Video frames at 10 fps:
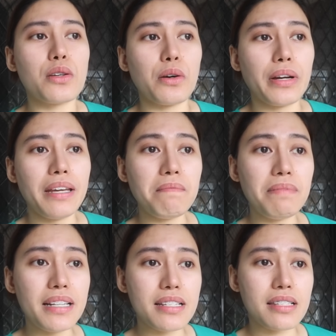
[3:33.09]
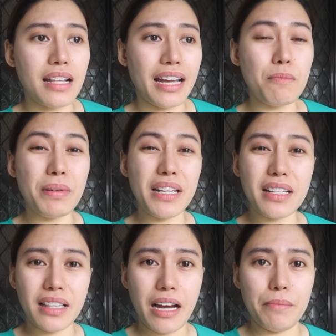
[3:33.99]
So, imblis na
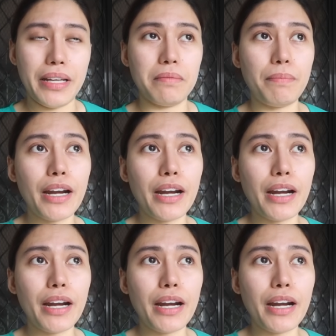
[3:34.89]
ipilit namin.